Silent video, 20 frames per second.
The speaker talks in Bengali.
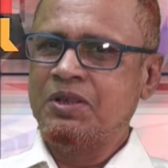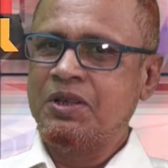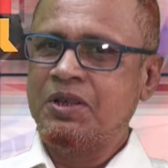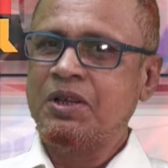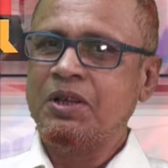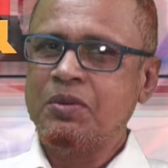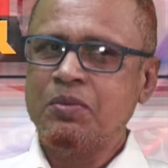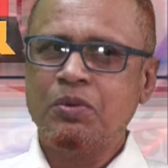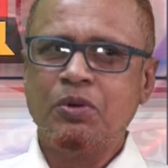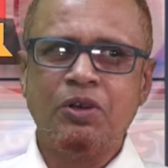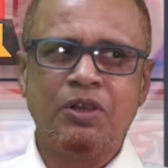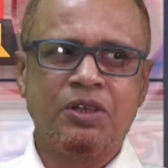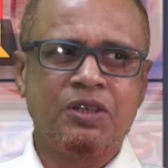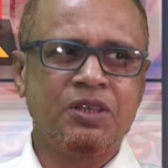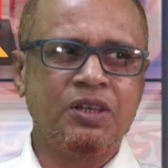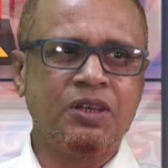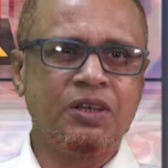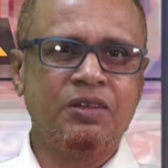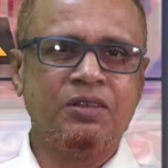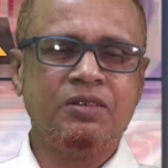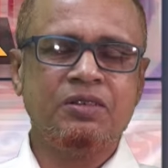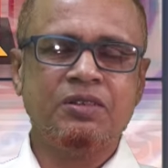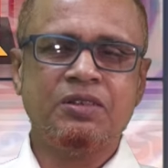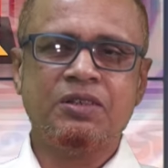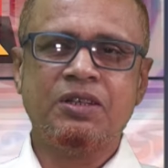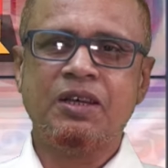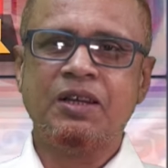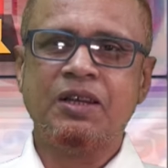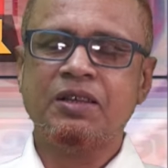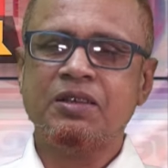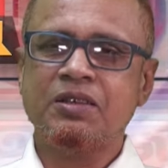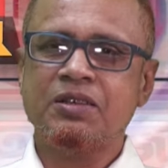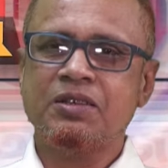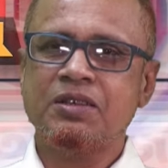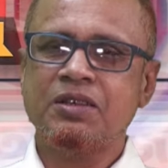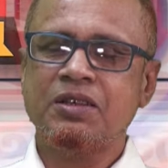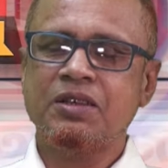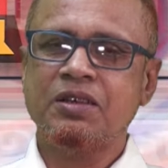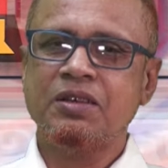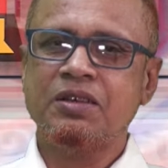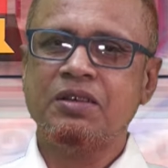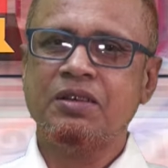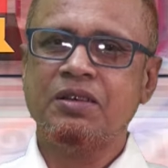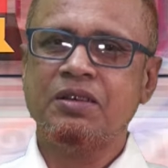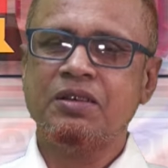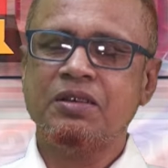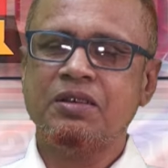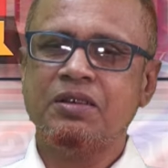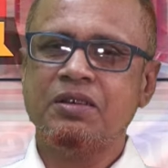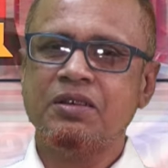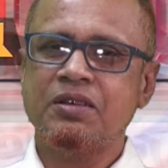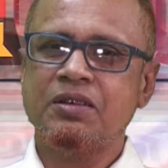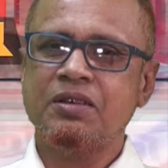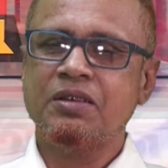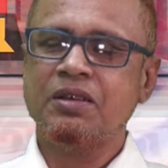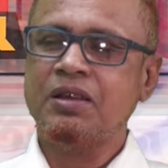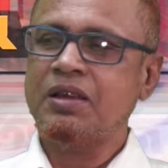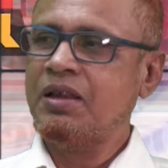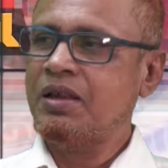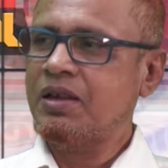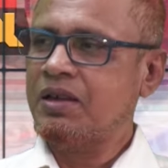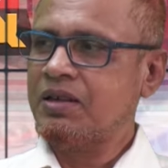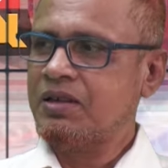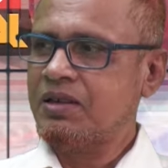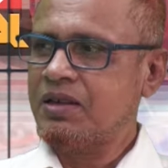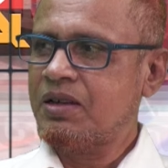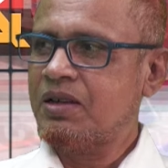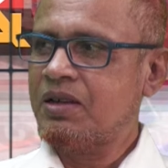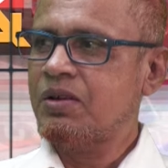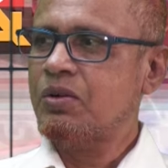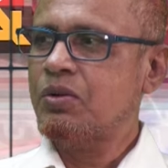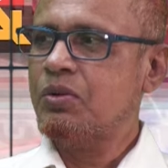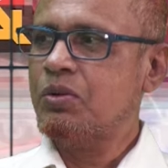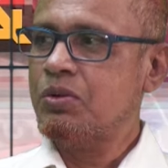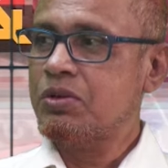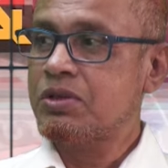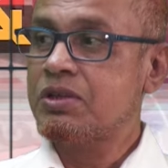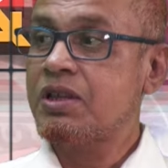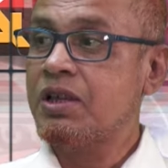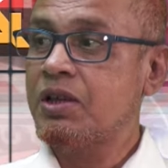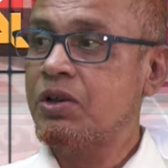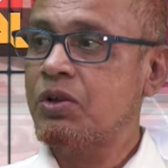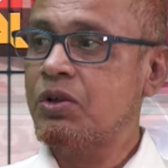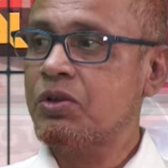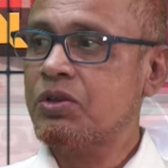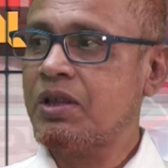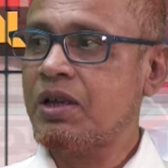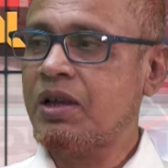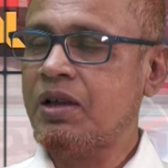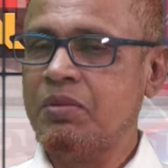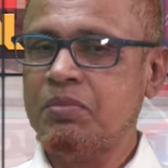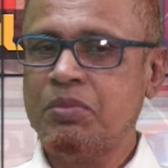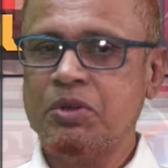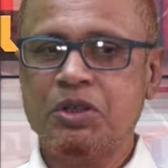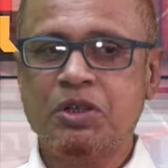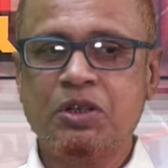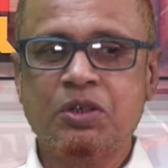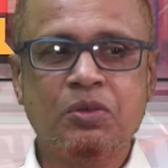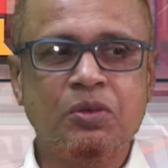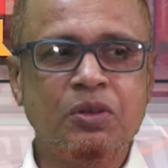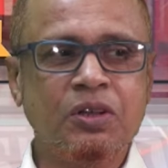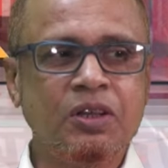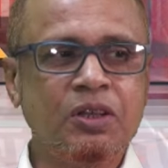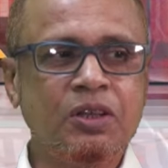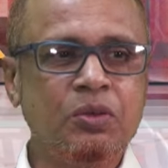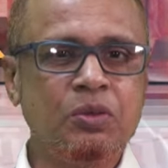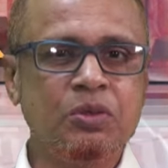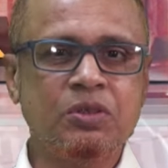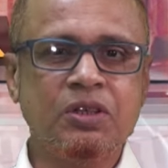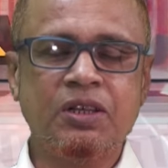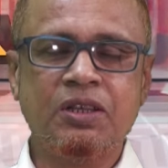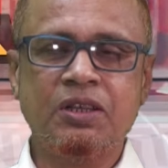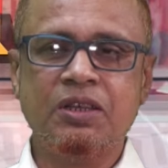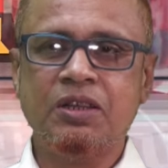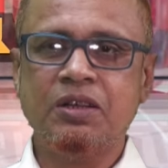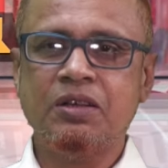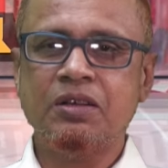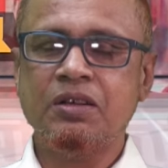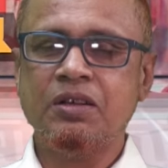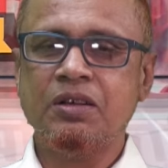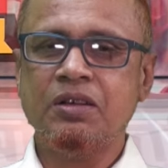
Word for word: ঠিক বলেছেন সারা দেশে একটা অস্থিরতা বিশেষ করে দু চার দিন